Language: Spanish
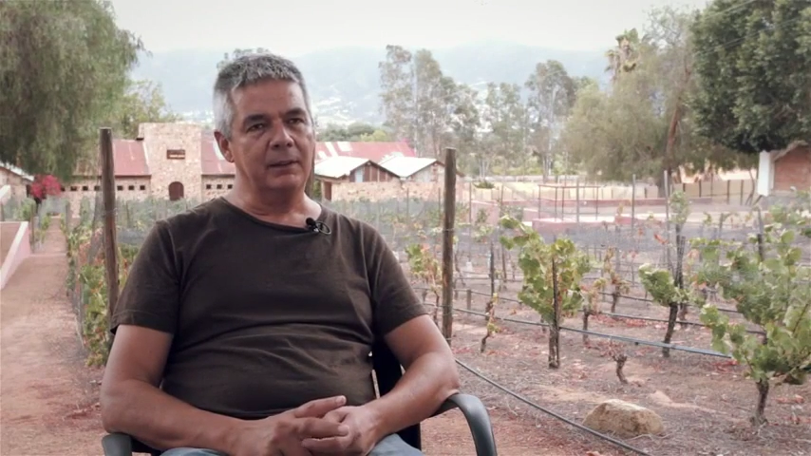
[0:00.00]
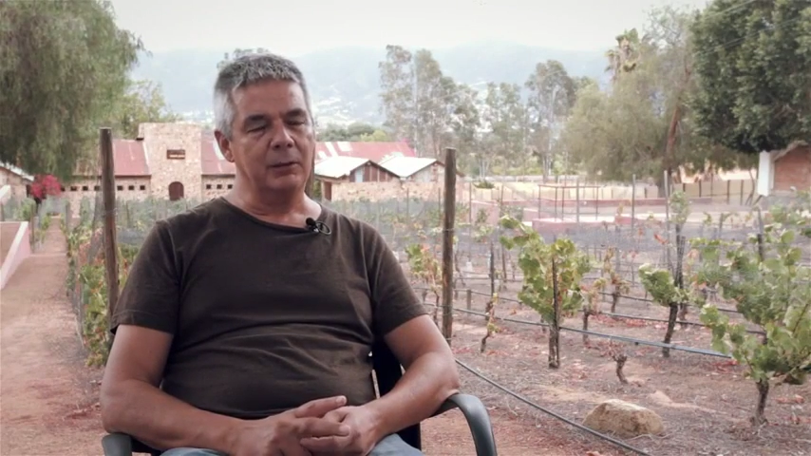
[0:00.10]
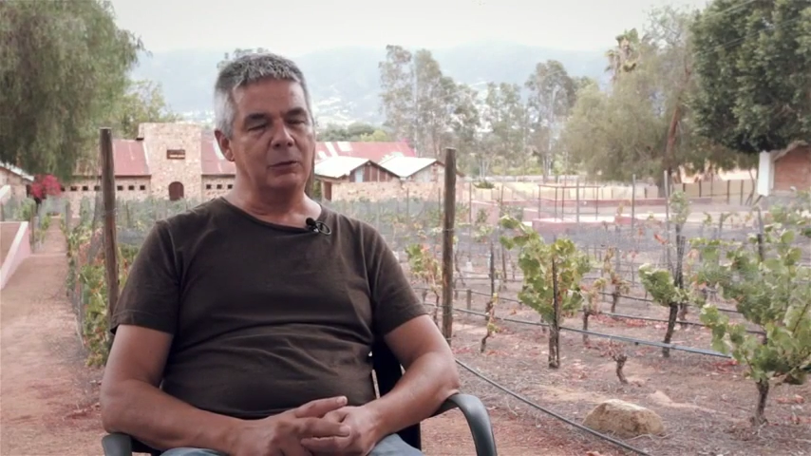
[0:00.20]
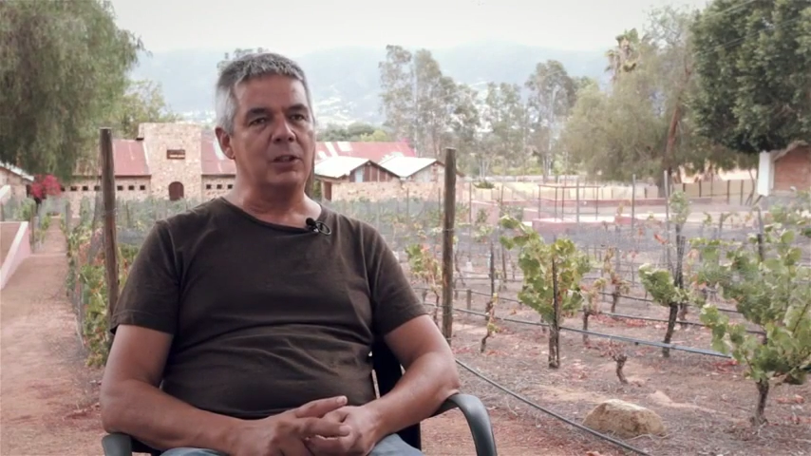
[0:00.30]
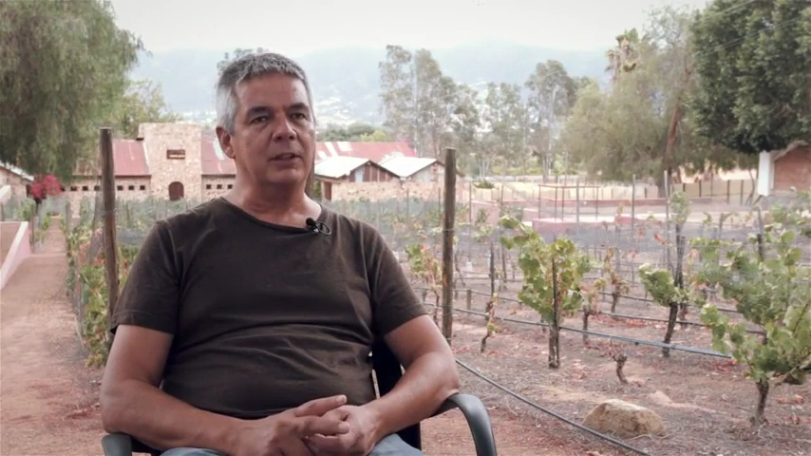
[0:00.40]

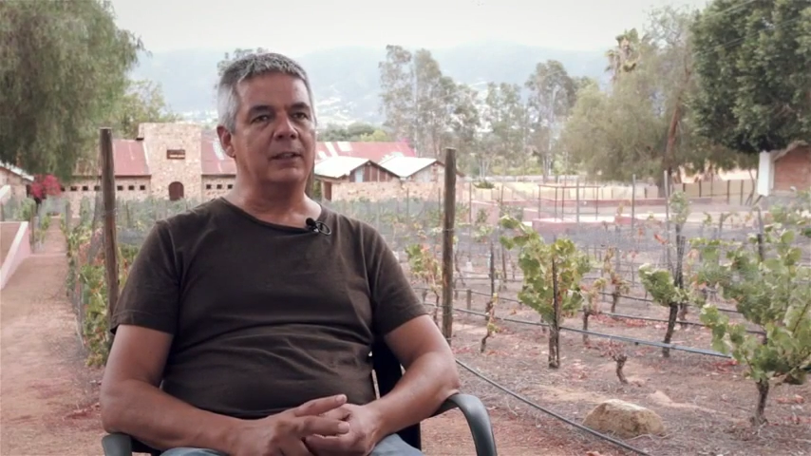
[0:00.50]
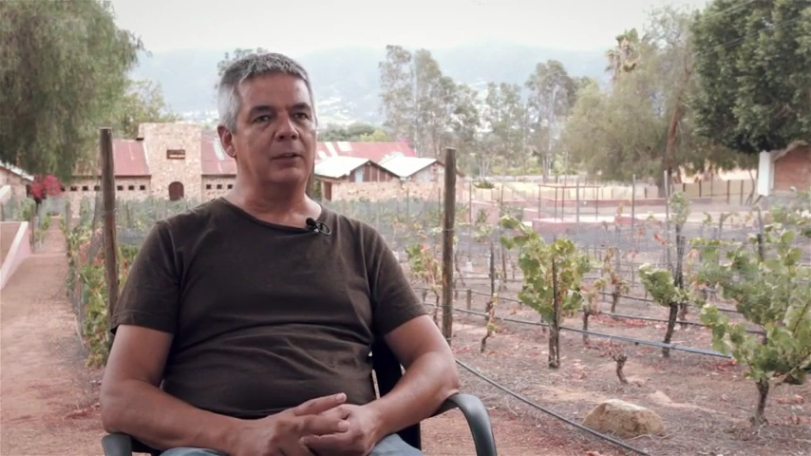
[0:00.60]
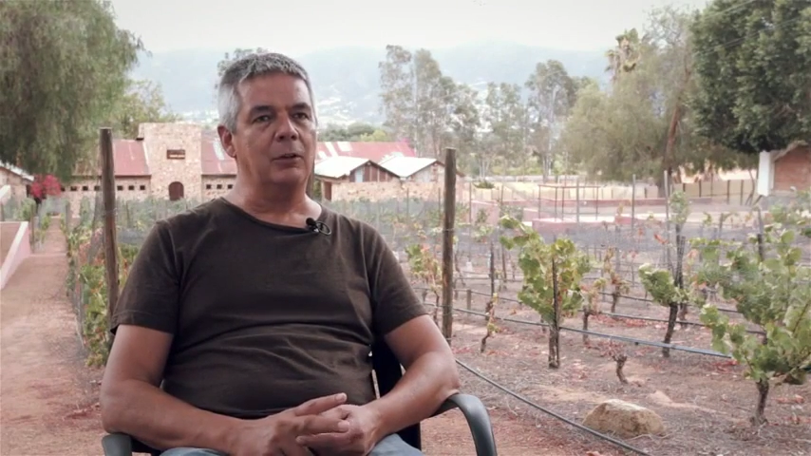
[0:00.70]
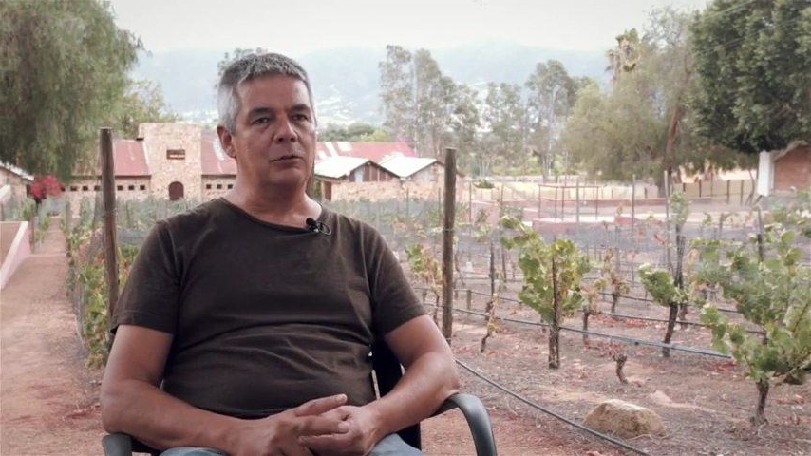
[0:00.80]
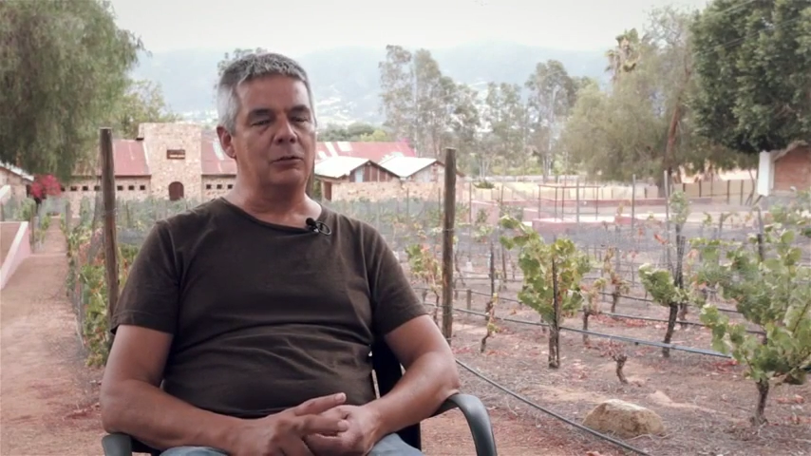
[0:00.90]
del
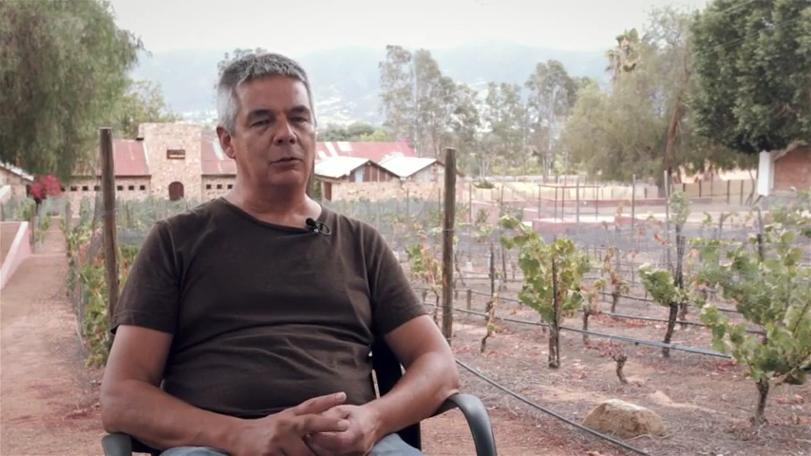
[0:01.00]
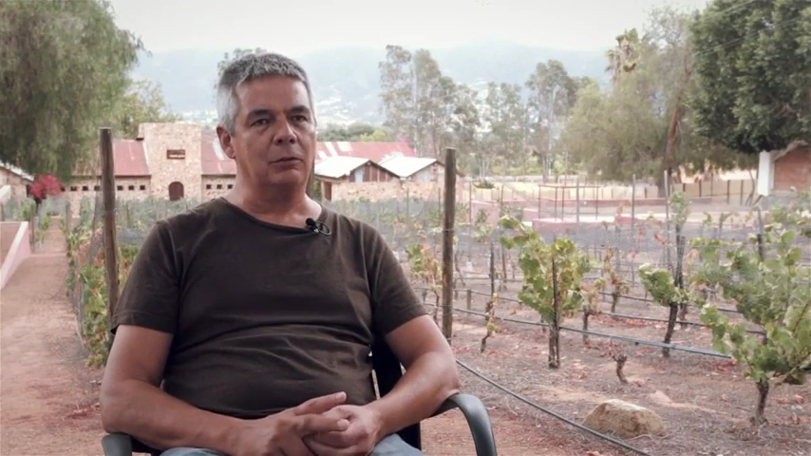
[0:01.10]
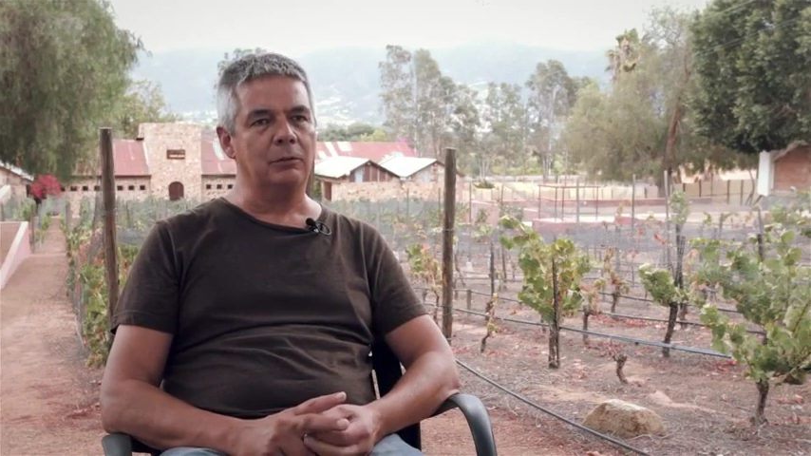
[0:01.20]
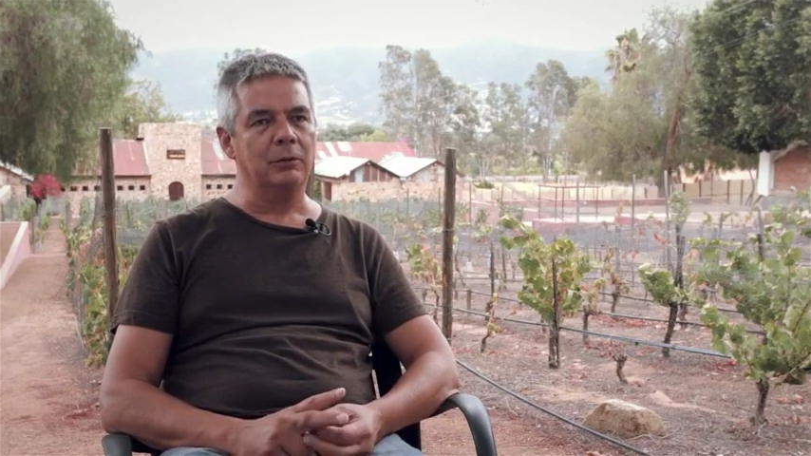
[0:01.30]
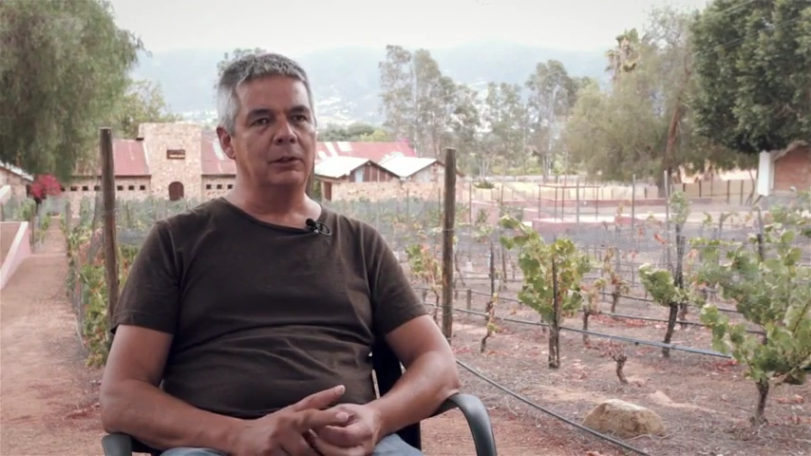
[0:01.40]
88
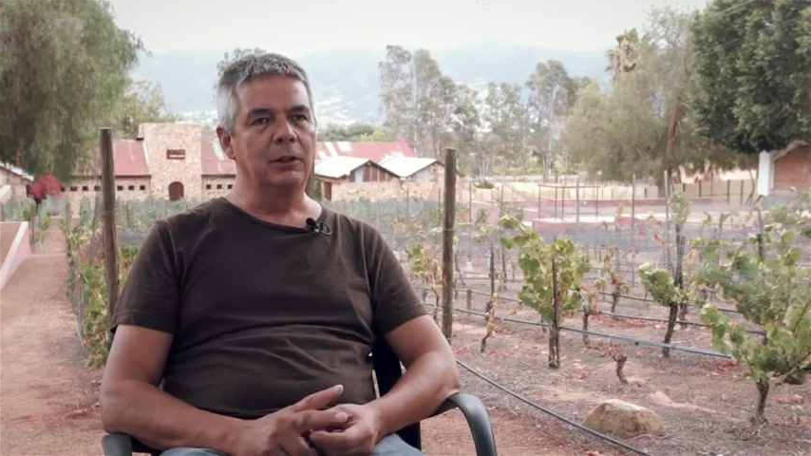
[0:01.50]
con,